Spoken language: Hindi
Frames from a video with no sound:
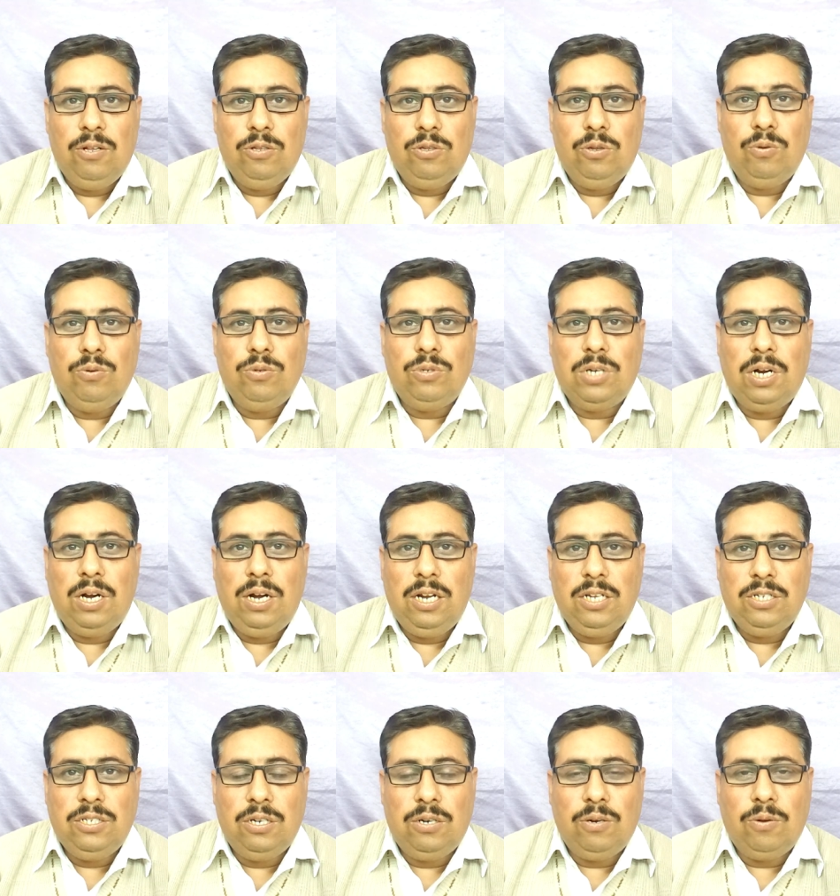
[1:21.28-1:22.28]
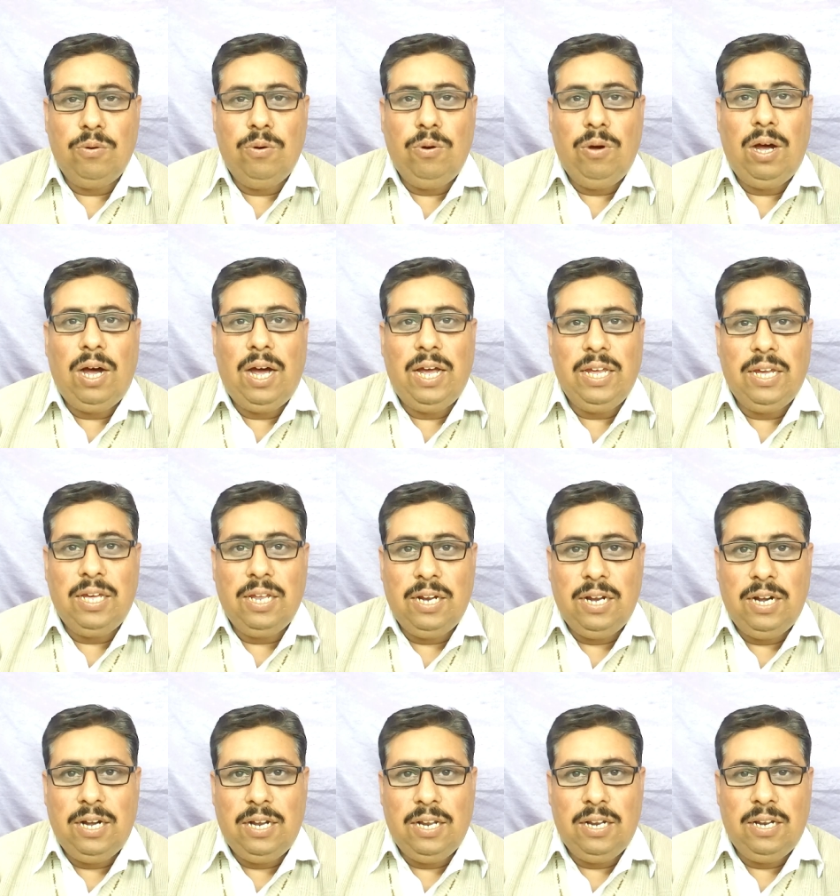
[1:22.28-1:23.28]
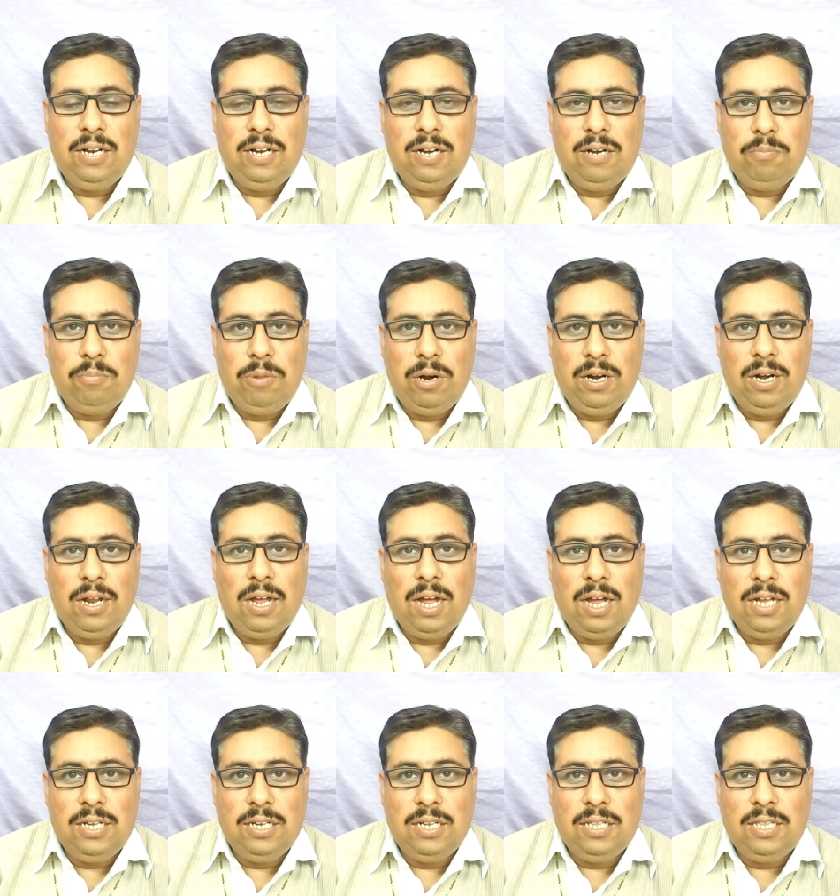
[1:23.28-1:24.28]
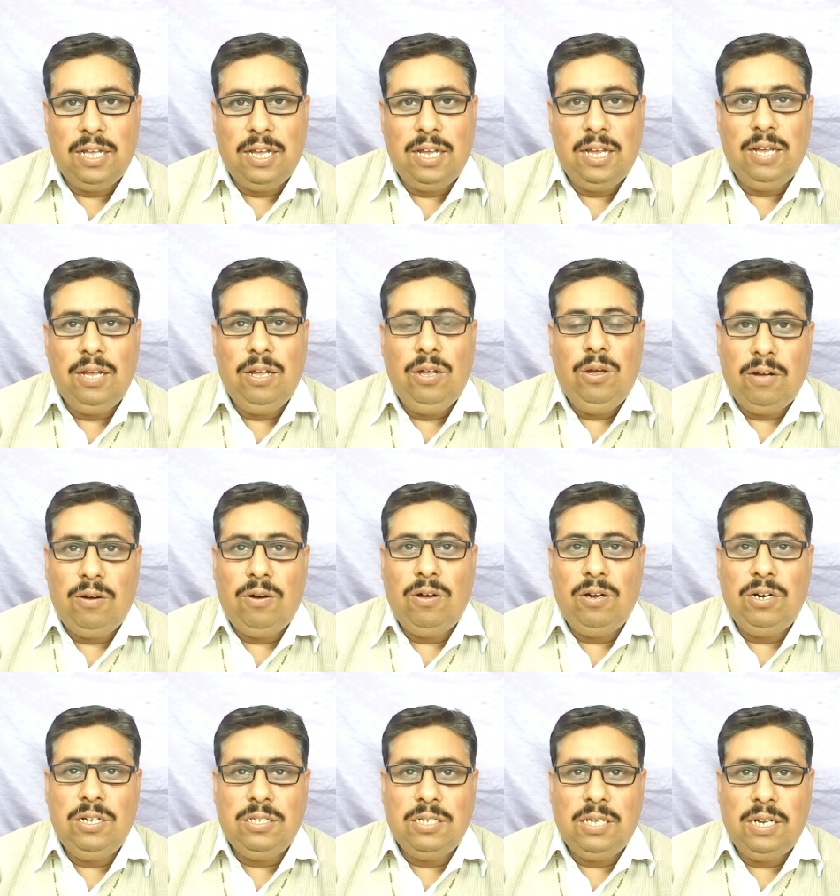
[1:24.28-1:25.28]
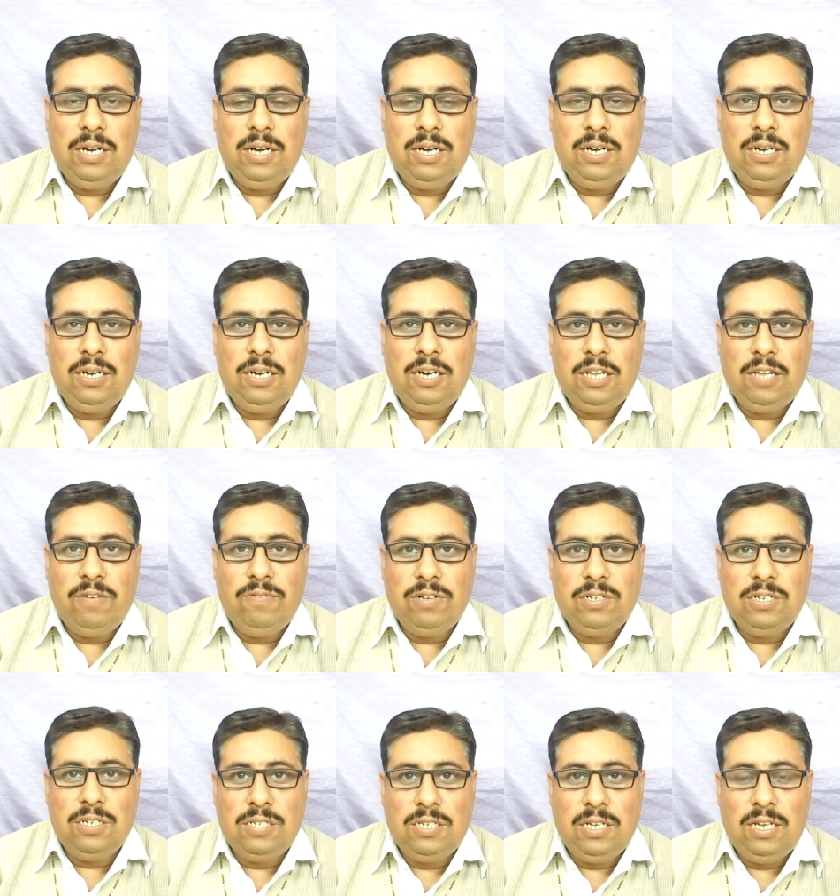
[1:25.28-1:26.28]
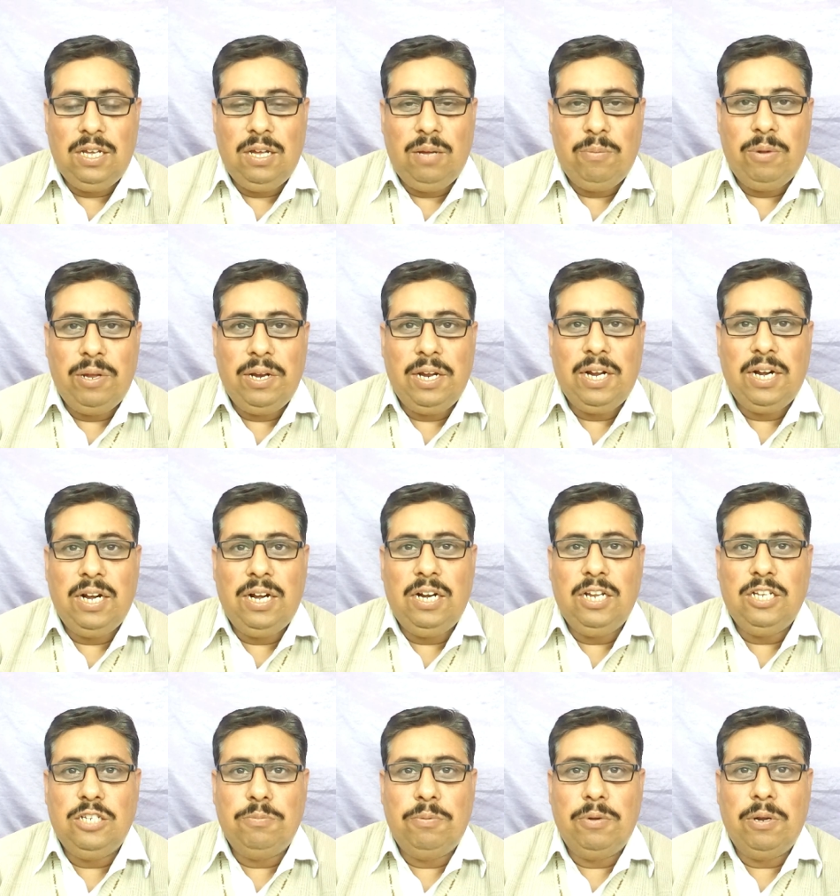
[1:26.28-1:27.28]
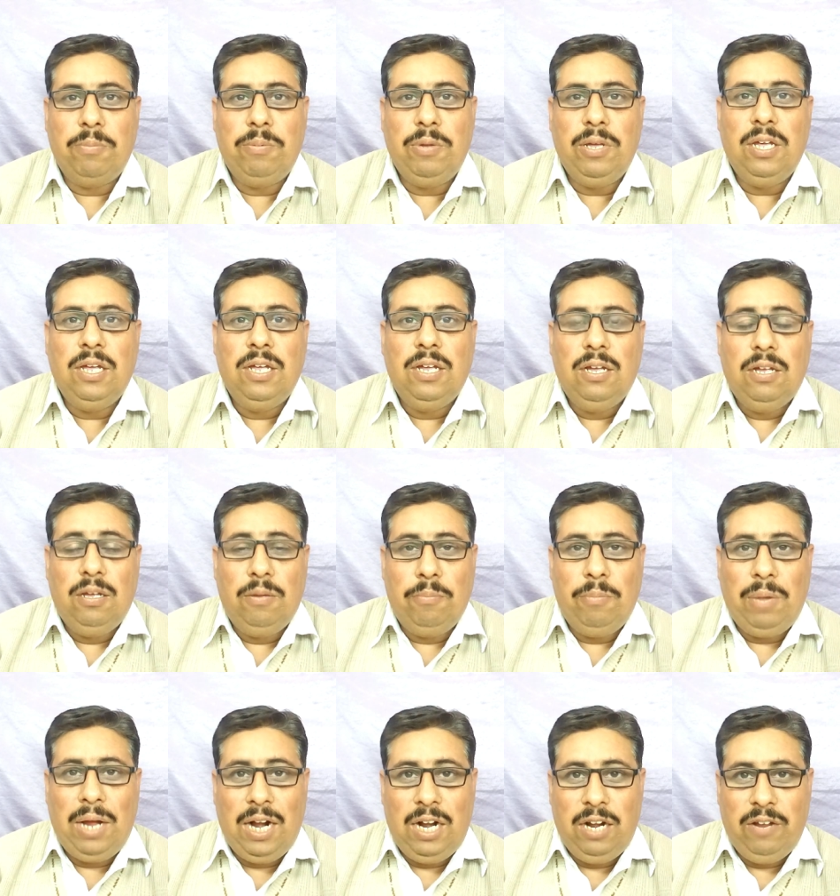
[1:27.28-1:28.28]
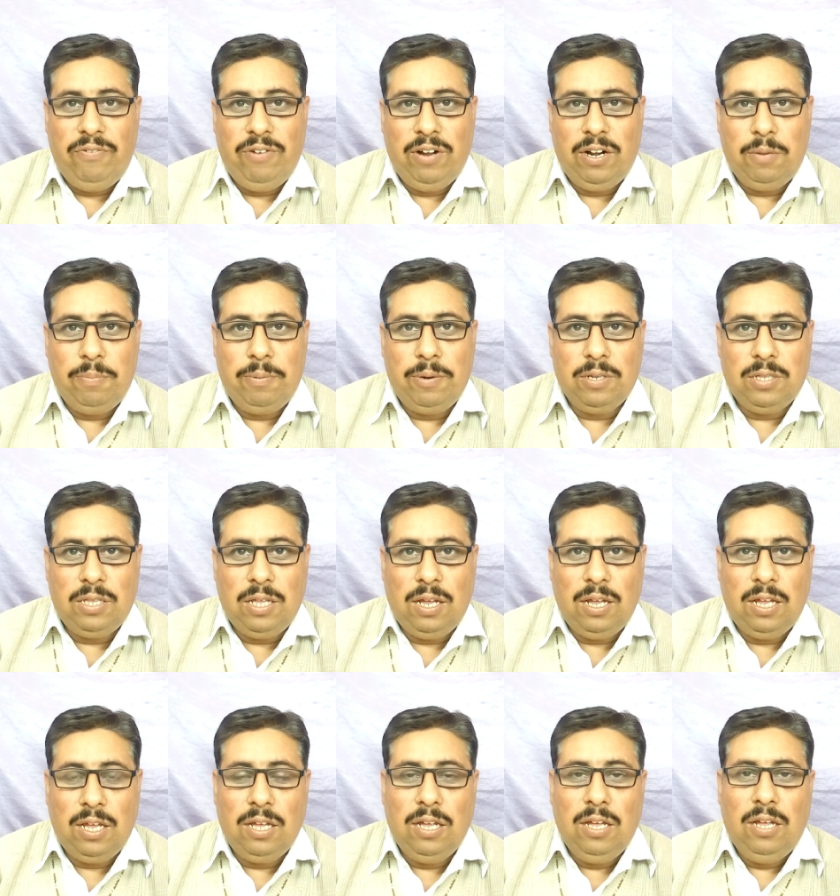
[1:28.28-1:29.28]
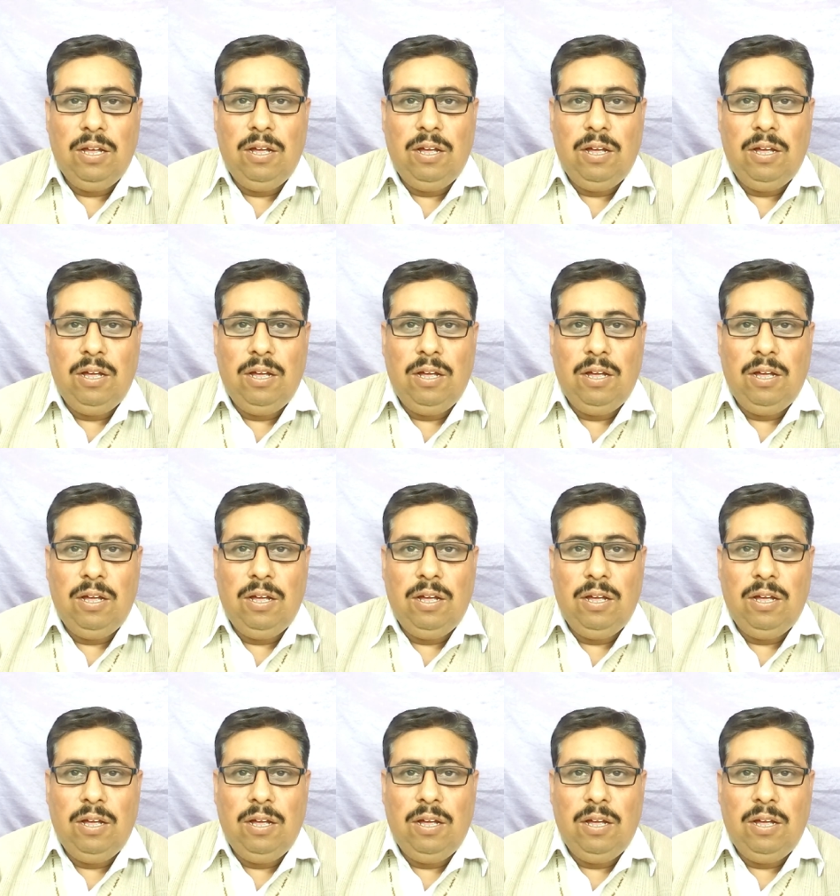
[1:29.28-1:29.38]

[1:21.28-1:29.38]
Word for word: तो उस कंडीशन को हाई क्रिएटिनिन इन ब्लड कहा जाता है और इस क्रिएटिनिन की वजह से हमारी किडनीज पर भी बैड इफेक्ट पड़ता है